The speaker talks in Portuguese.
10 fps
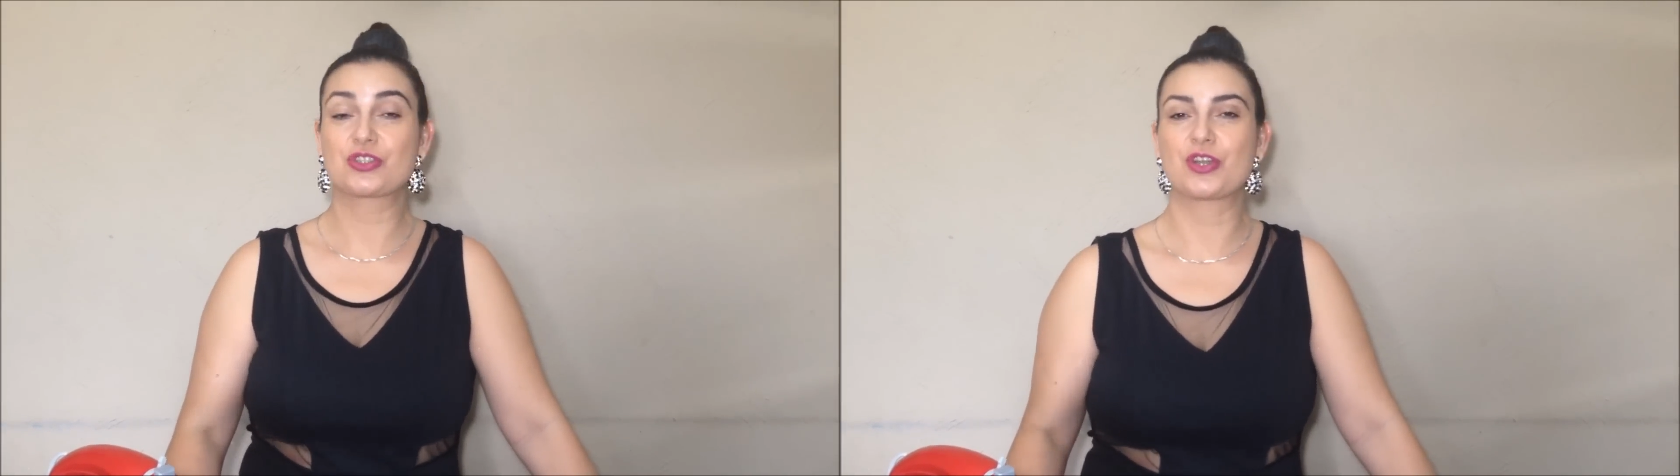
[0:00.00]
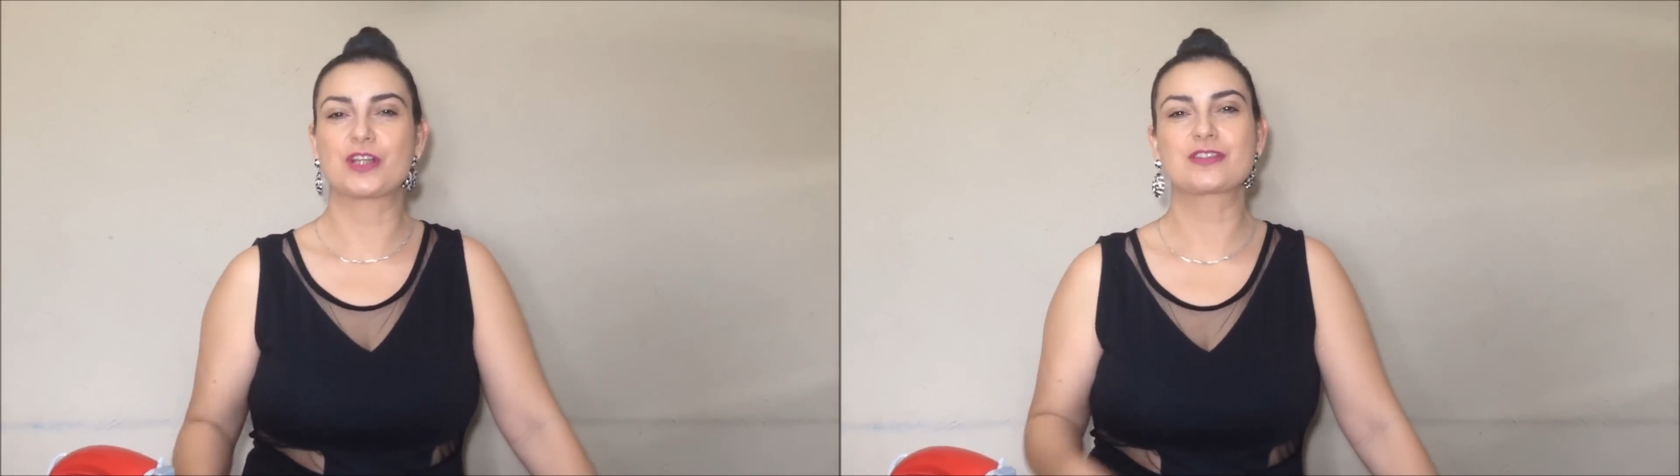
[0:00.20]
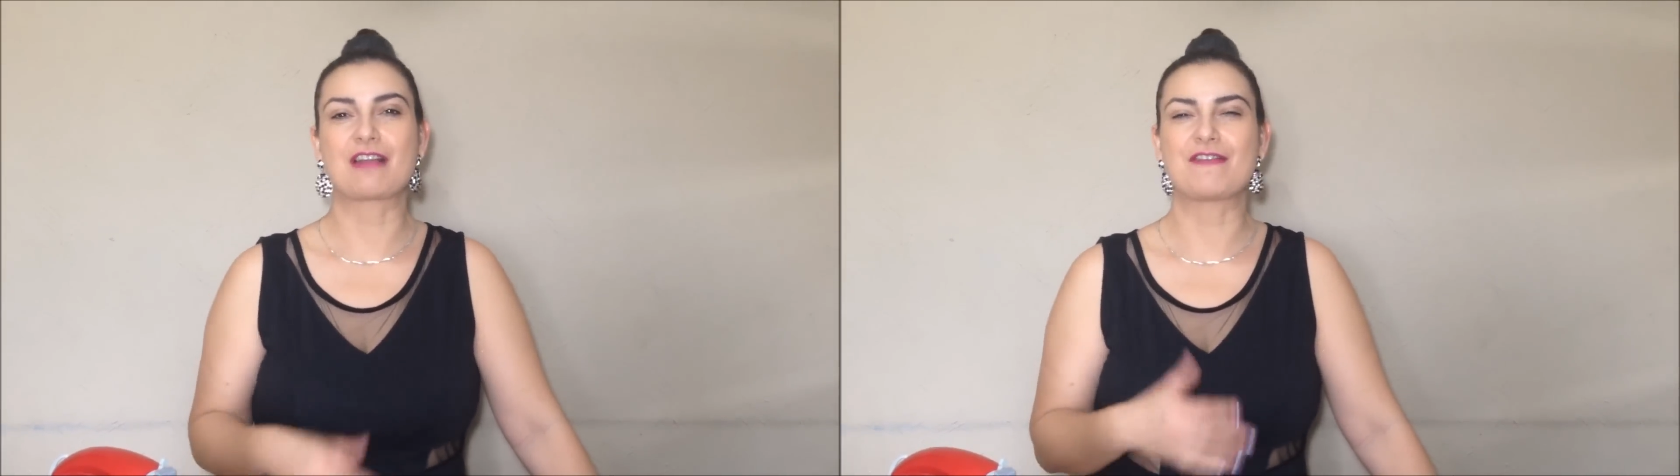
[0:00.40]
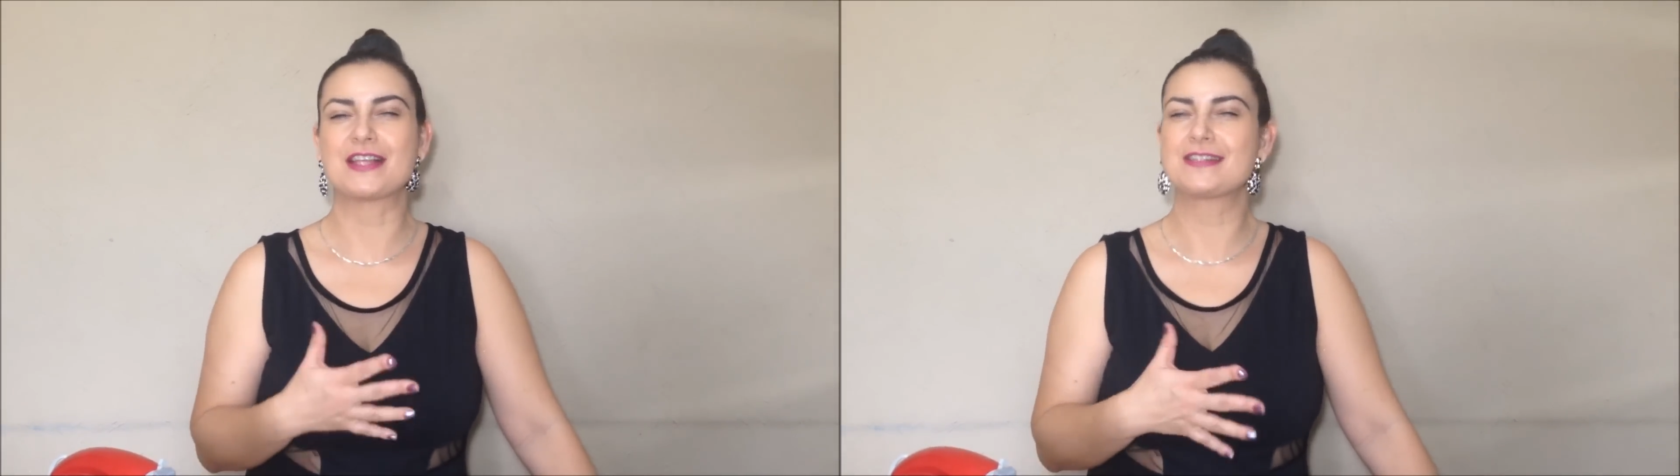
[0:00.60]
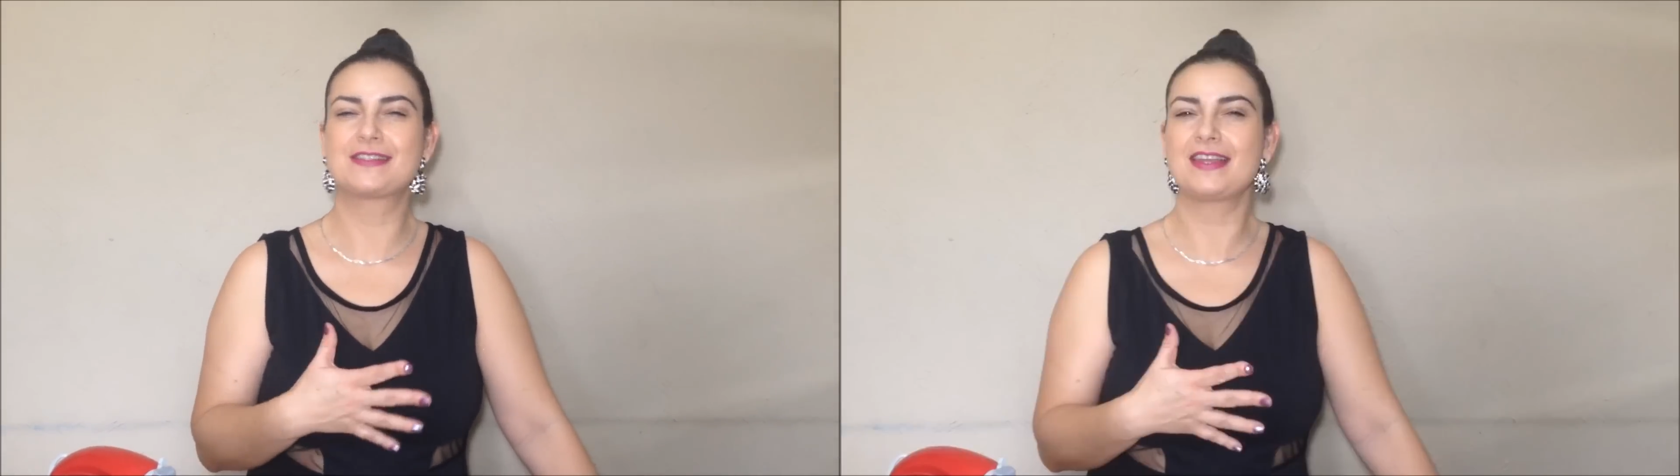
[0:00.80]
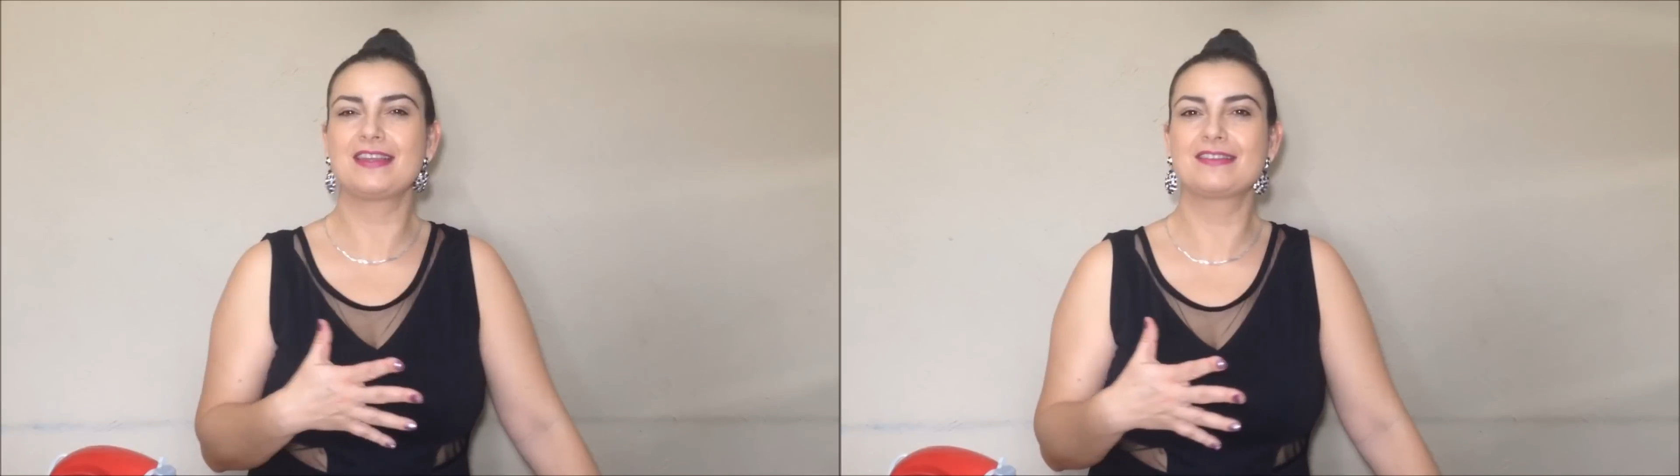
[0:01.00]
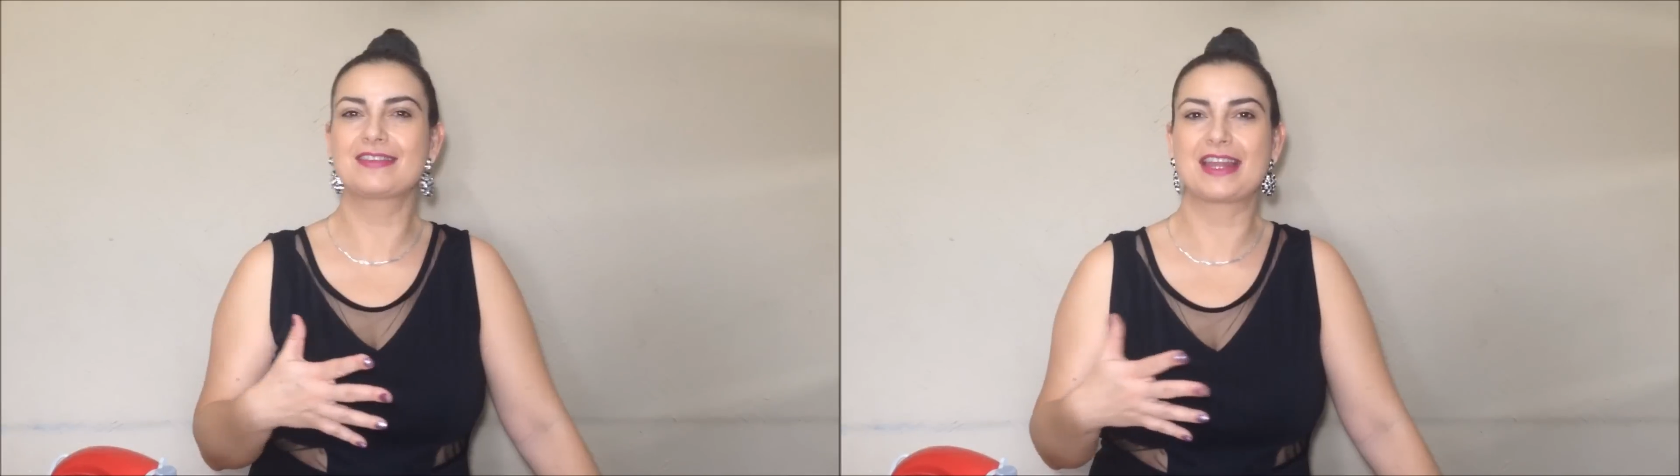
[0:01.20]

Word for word: do nosso cafezinho